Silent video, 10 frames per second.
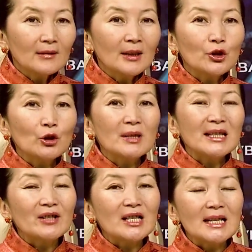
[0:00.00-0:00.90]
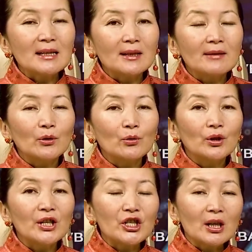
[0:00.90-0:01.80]
И чтобы совершенствовать свою
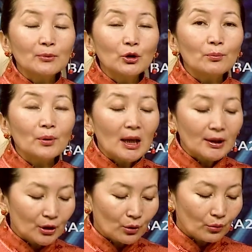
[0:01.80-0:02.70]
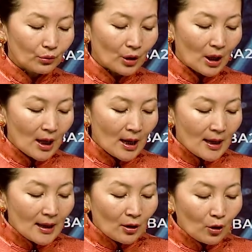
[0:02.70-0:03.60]
лечебную практику,
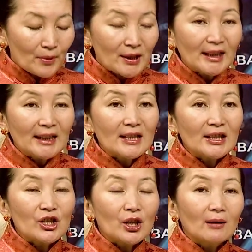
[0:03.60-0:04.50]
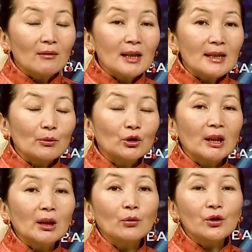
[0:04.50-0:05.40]
он постоянно стажировался у
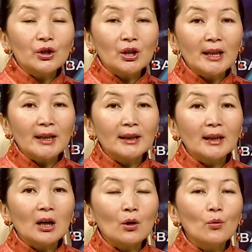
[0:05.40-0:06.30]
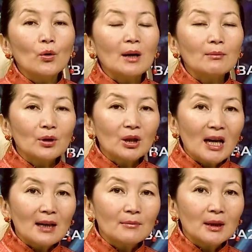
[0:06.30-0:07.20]
таких учителей, как у
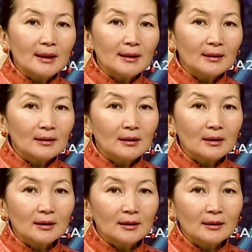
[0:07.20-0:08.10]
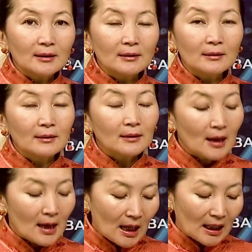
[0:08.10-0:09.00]
Камбаламы, э,
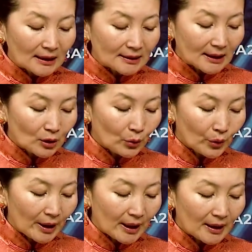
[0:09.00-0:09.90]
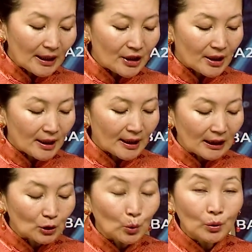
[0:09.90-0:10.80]
Ганден Хурея, Геше,
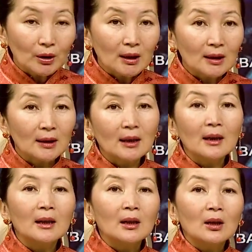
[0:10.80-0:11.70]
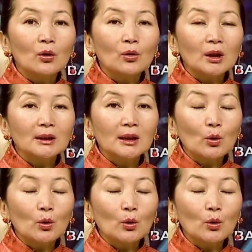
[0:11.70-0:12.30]
Гатомна, города